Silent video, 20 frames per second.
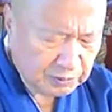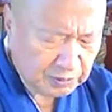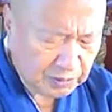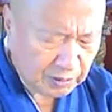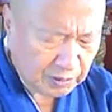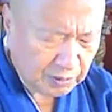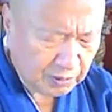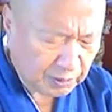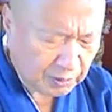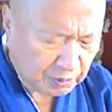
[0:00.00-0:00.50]

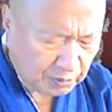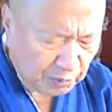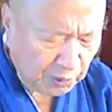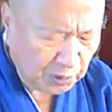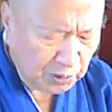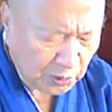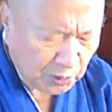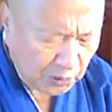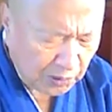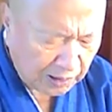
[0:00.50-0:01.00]
の
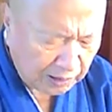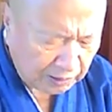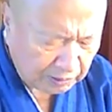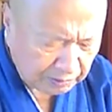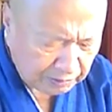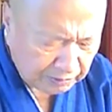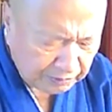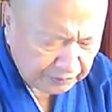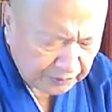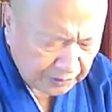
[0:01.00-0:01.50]
問答があ
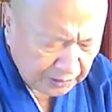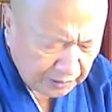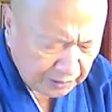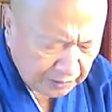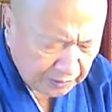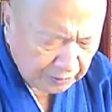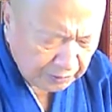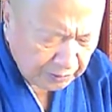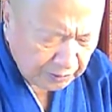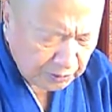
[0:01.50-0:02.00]

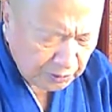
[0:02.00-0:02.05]
る。